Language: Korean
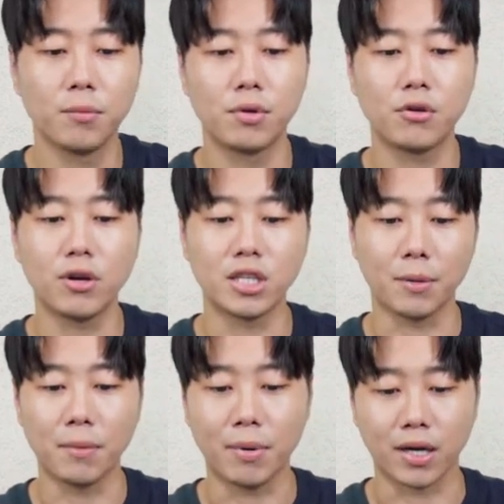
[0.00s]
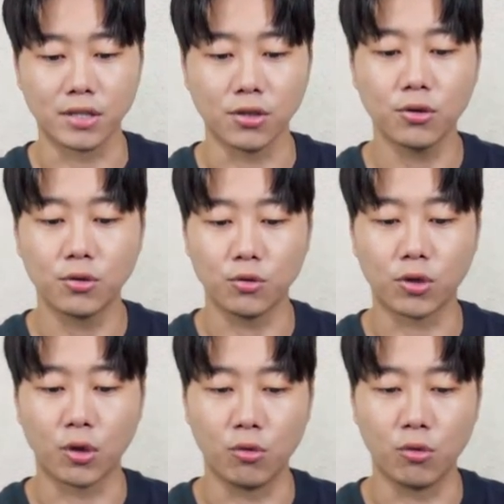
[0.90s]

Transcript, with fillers: 필요할 때만 밖에서 이렇게